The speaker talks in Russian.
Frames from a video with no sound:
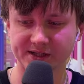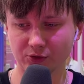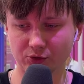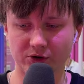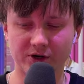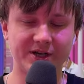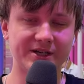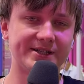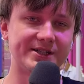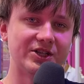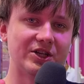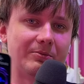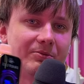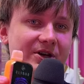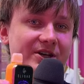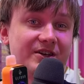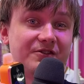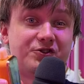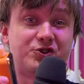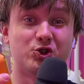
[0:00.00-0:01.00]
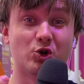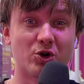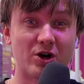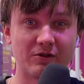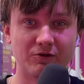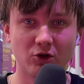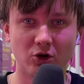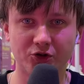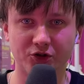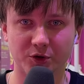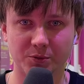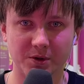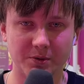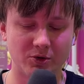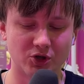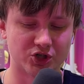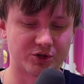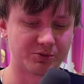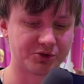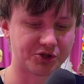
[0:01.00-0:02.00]
Ну а если нам на это все равно, то мы
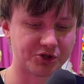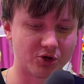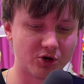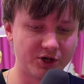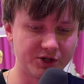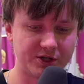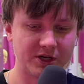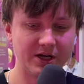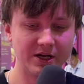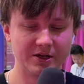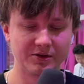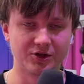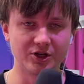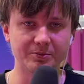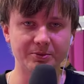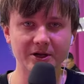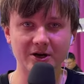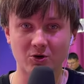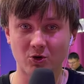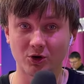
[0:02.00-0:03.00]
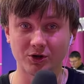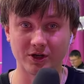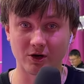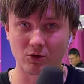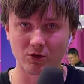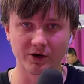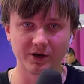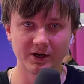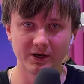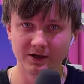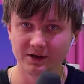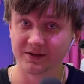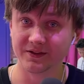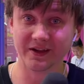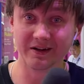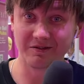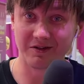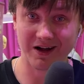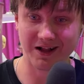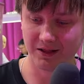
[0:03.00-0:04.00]
можем устроить неплохой такой
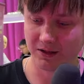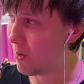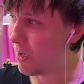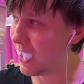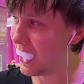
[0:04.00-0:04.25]
навал.